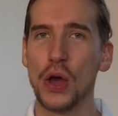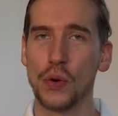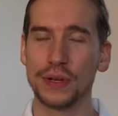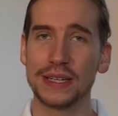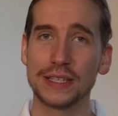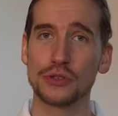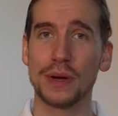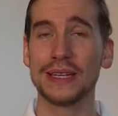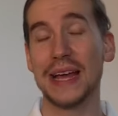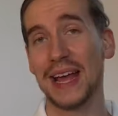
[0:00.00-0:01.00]
Und das ist schon
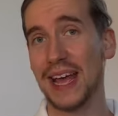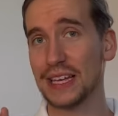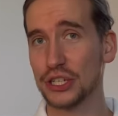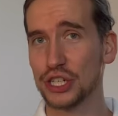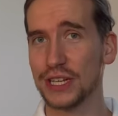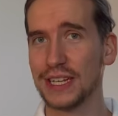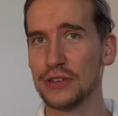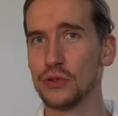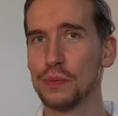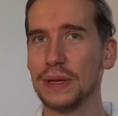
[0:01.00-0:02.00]
mal der erste Schritt, den
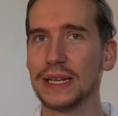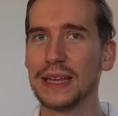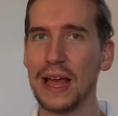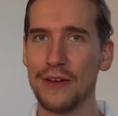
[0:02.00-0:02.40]
du unbedingt